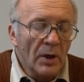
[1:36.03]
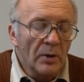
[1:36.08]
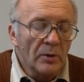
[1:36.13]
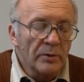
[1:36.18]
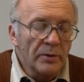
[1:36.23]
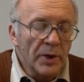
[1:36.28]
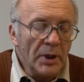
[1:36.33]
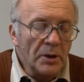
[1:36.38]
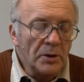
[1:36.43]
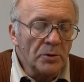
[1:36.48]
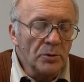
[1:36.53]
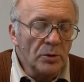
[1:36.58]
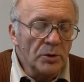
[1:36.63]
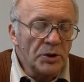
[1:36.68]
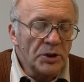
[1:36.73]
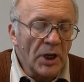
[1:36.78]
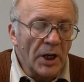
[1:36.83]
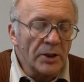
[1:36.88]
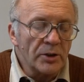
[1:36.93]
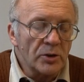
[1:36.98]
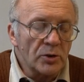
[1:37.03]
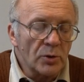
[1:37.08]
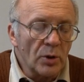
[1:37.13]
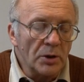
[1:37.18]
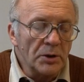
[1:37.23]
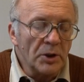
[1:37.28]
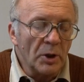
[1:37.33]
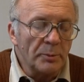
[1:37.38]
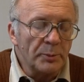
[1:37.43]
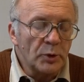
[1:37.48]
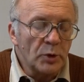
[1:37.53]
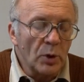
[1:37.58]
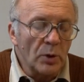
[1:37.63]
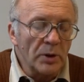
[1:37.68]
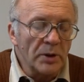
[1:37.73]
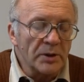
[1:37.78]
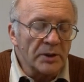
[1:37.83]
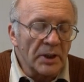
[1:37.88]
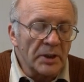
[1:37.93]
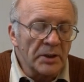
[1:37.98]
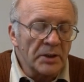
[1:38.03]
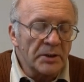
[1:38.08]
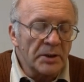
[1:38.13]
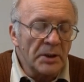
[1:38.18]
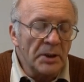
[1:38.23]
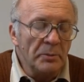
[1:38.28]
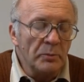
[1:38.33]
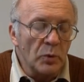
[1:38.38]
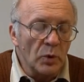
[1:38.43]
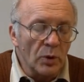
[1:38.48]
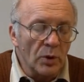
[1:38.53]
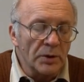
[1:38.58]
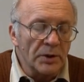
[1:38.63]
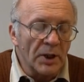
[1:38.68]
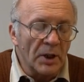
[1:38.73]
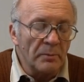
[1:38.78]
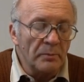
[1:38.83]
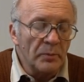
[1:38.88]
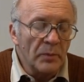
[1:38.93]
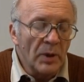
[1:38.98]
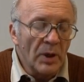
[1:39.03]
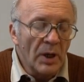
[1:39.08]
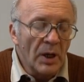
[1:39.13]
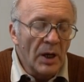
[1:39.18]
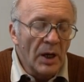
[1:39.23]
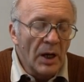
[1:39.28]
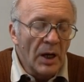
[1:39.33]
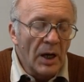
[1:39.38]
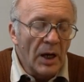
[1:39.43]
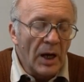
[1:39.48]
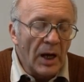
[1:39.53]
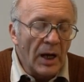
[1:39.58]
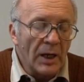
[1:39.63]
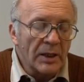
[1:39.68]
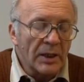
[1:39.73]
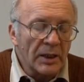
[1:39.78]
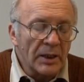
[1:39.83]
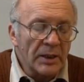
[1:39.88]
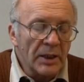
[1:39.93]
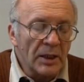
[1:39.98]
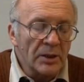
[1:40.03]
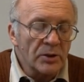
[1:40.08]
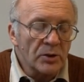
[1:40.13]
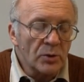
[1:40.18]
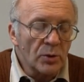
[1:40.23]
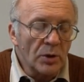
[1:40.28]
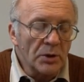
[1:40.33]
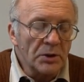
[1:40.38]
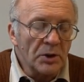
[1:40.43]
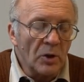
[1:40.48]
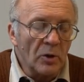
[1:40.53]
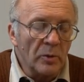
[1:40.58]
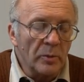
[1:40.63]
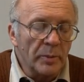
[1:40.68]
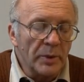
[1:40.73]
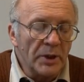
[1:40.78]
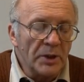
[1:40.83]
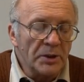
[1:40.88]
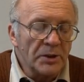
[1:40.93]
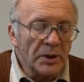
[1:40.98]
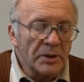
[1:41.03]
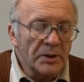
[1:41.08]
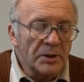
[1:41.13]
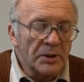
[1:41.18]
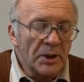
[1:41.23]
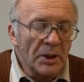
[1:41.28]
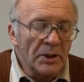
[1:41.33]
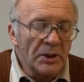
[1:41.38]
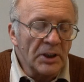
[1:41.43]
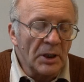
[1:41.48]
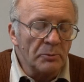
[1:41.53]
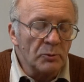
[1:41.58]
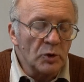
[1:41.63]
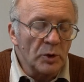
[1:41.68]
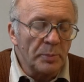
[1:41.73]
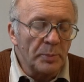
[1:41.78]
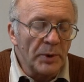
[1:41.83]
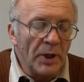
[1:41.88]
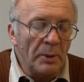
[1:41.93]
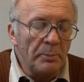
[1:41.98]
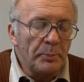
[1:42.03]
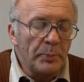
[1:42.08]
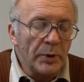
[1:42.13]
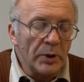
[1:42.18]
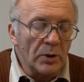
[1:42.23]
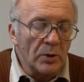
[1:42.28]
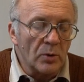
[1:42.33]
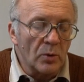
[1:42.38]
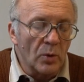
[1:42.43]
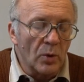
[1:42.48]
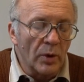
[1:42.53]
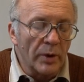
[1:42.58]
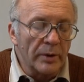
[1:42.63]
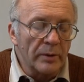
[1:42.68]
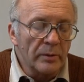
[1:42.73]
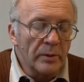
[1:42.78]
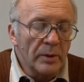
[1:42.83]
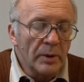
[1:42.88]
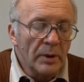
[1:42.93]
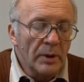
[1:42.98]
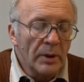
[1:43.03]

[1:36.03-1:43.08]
Верхнюю часть сотов пчелы занесли медом, а края сотов ближе к стенкам дупла пергой.